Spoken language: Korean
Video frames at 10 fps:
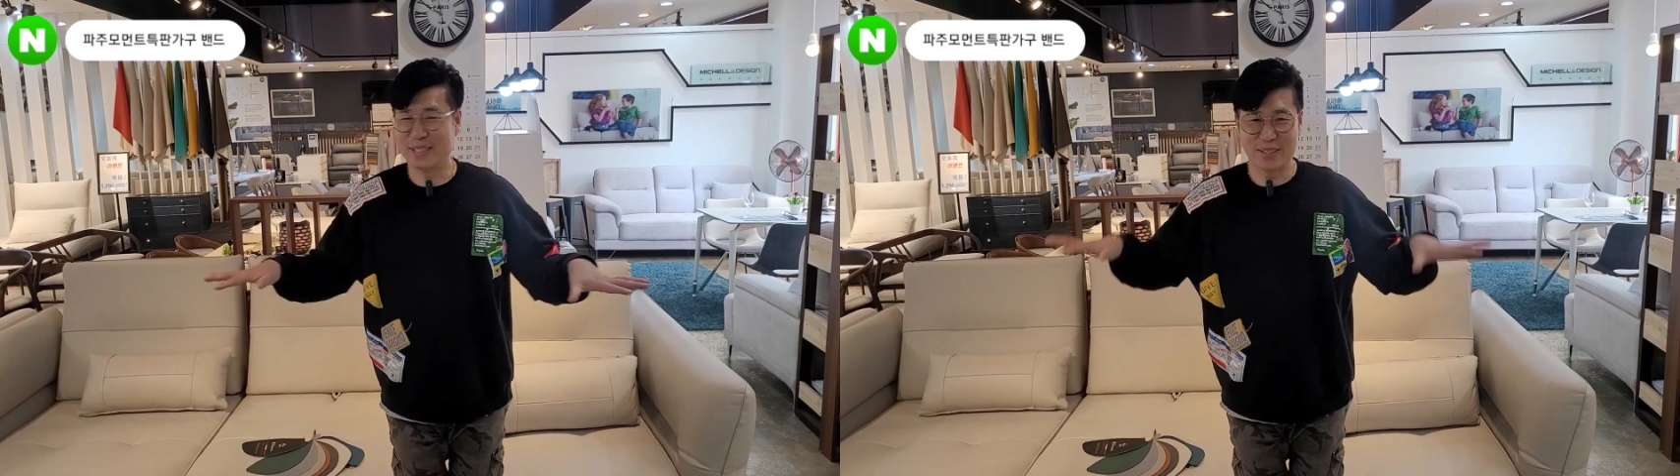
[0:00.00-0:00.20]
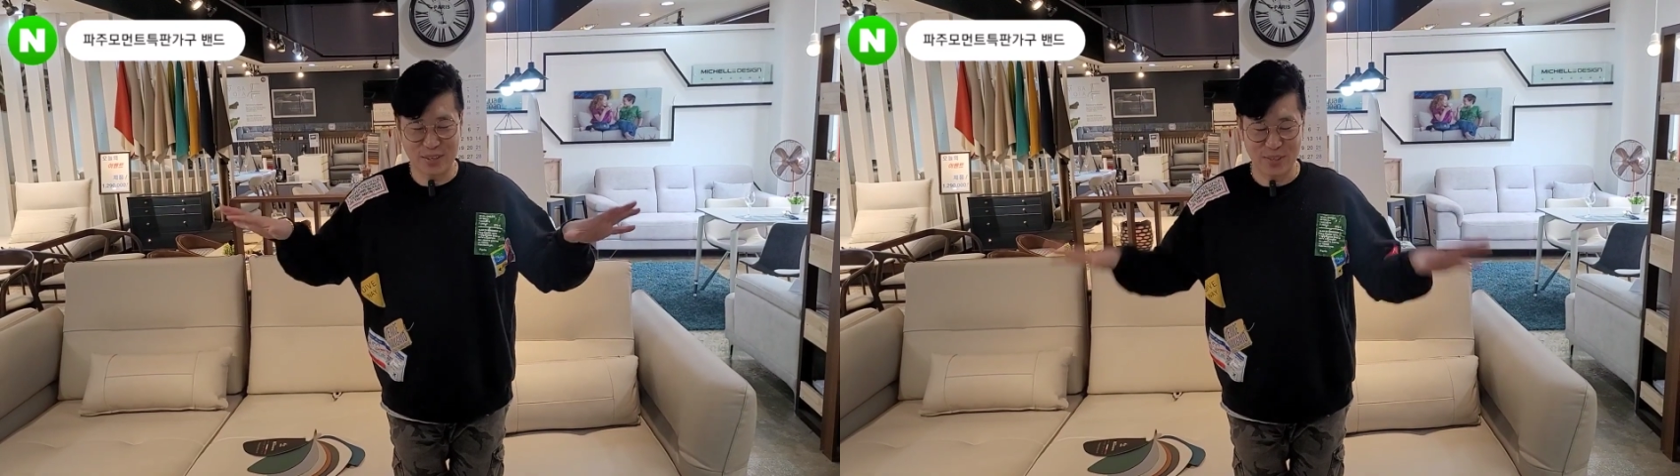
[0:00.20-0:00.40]

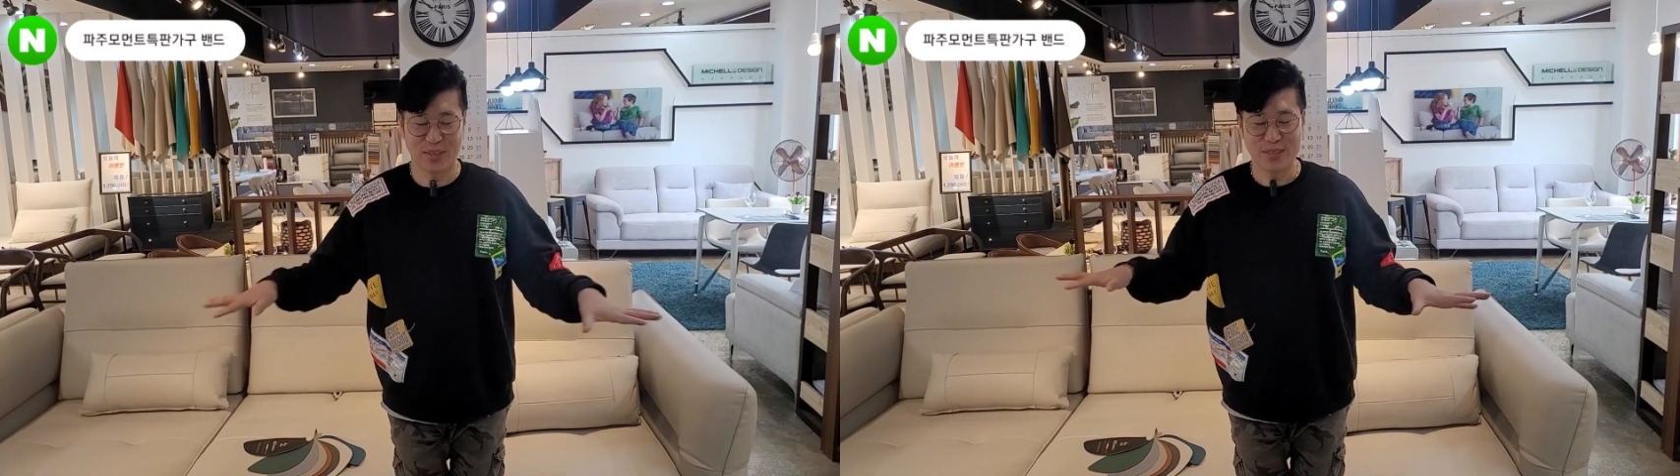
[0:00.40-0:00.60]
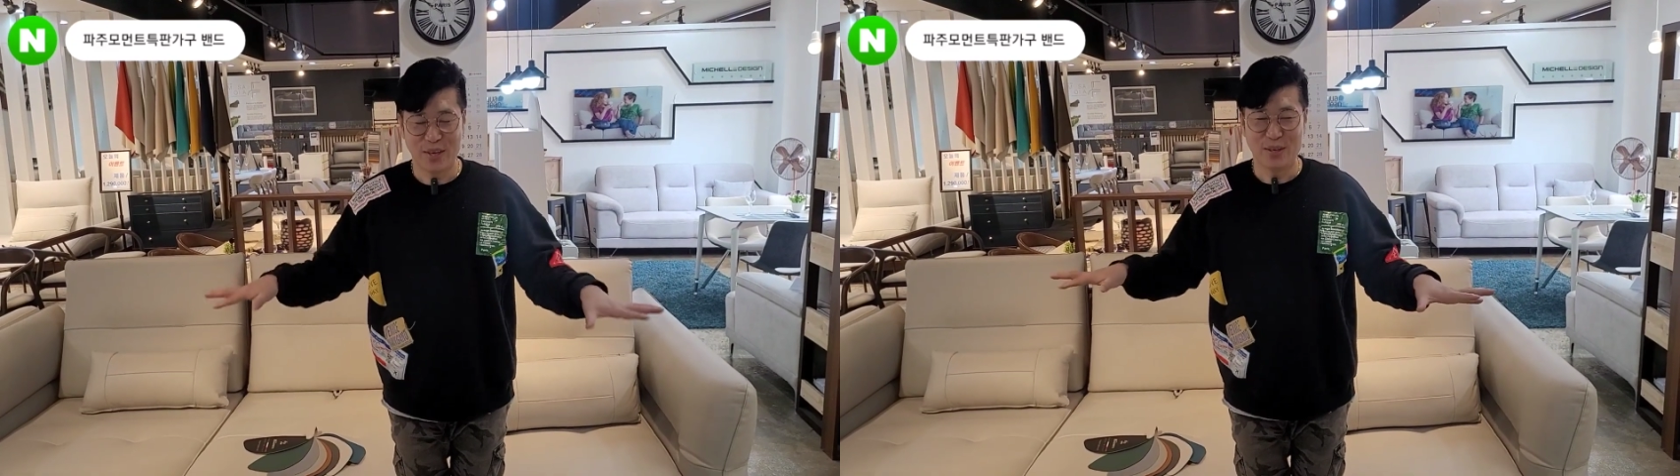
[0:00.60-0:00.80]
아시죠?
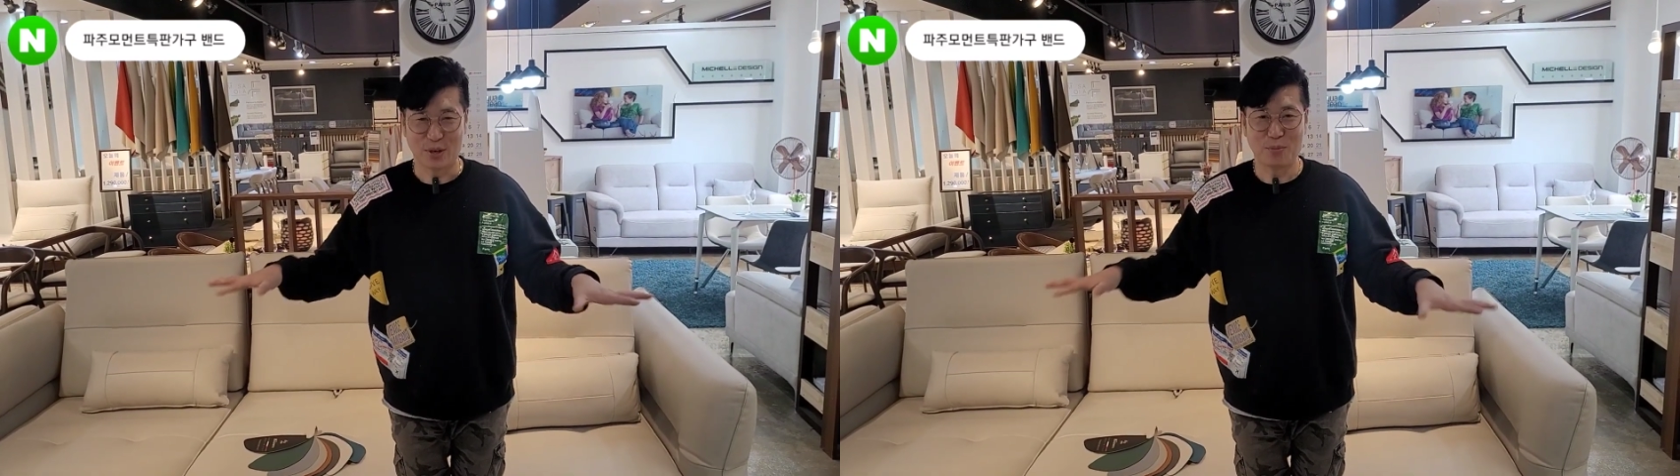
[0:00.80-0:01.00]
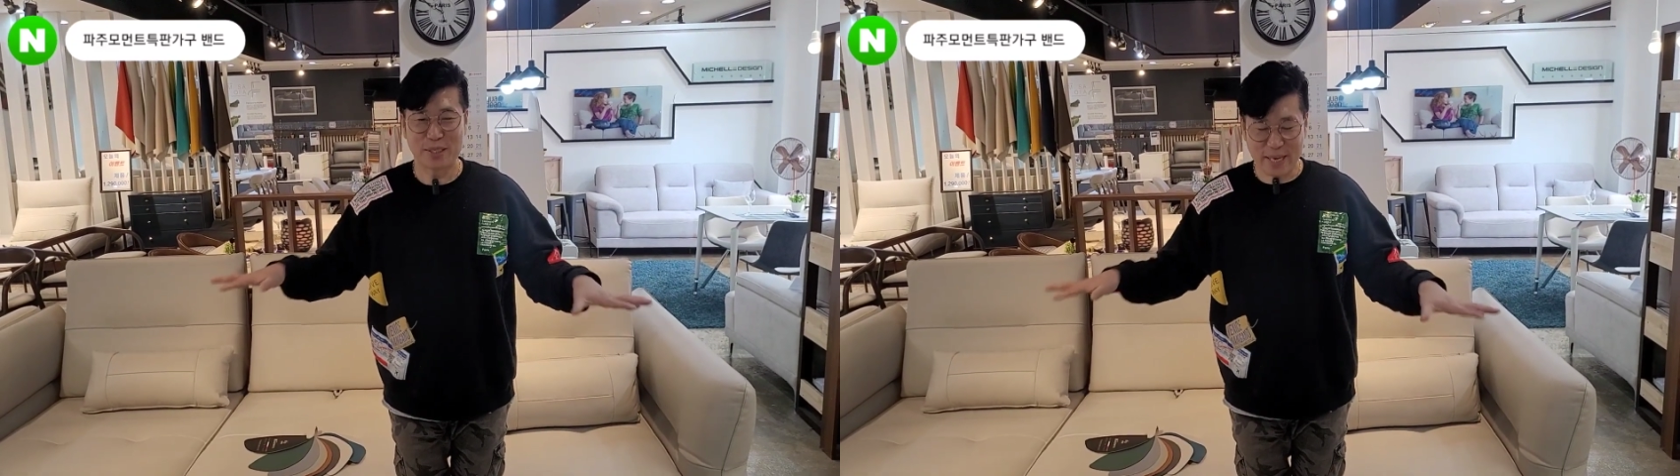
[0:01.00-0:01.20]
정말